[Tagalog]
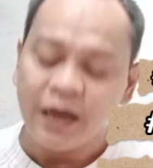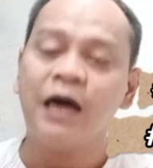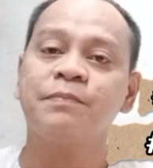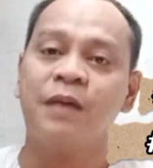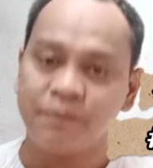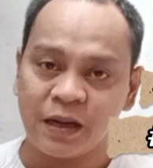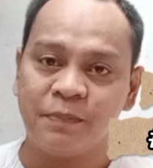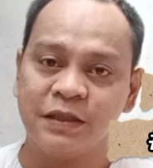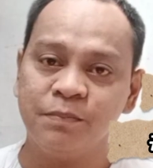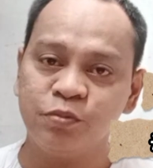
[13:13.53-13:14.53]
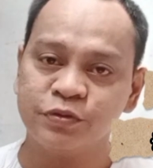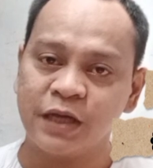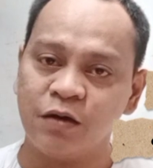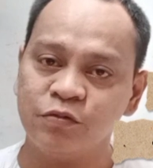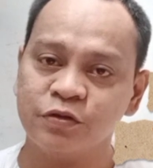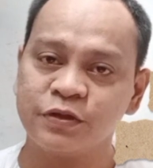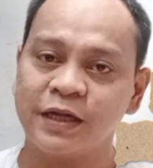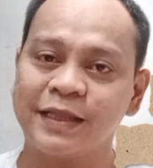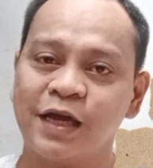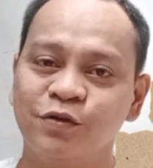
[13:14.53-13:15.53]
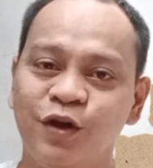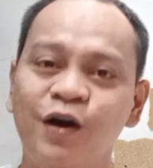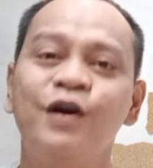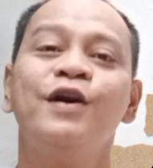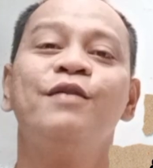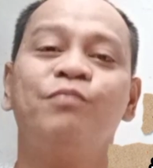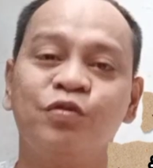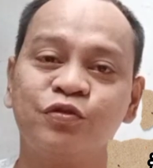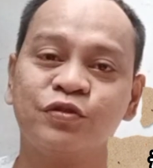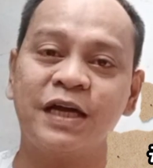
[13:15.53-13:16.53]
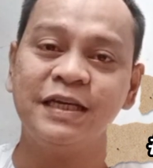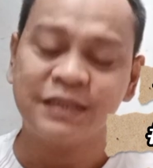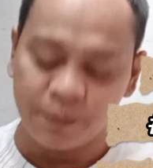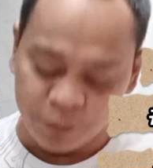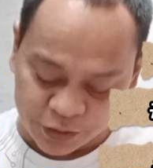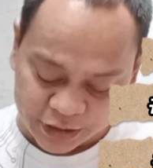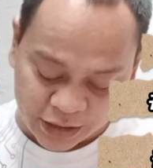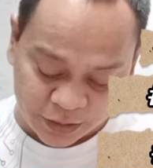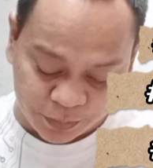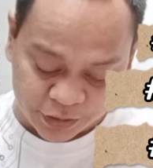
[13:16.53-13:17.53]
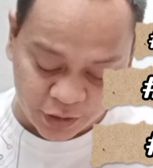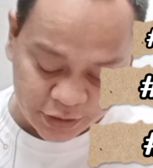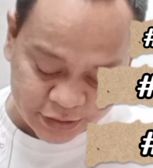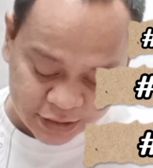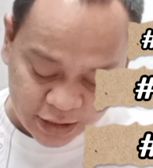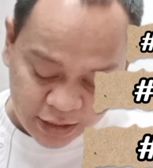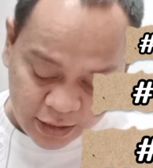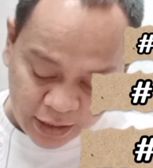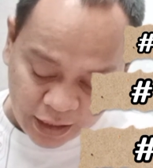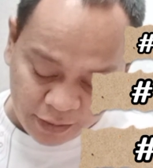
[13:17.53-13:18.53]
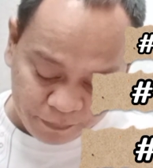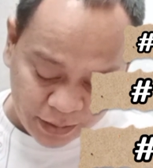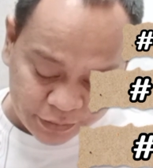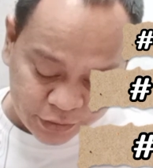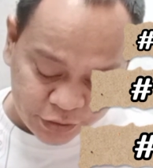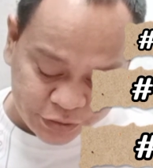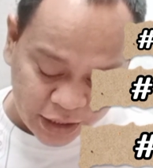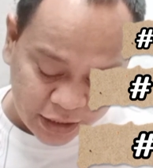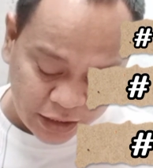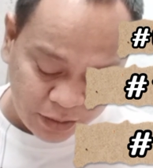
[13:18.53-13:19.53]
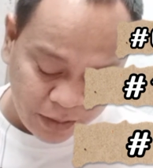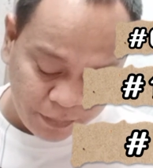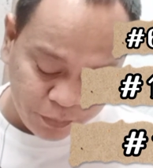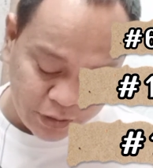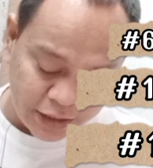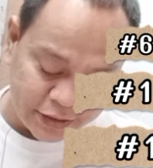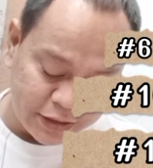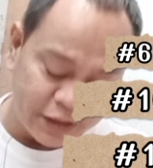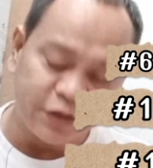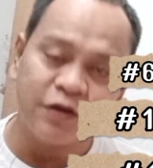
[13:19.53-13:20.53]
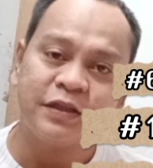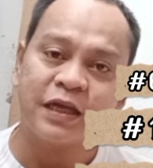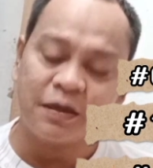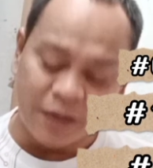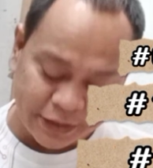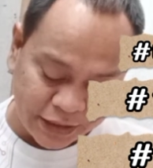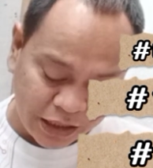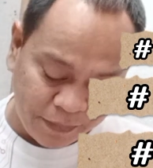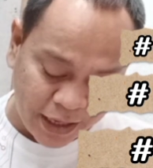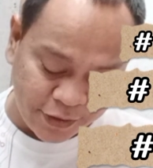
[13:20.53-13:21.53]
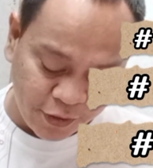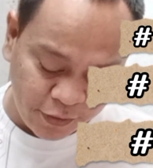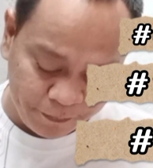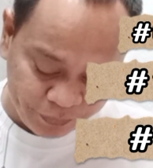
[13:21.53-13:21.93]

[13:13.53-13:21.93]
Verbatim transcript: at may preba din po siya 1.31, punto sa 49 meters. Ang pantersyera naman po natin dito, hindi rin kabayo,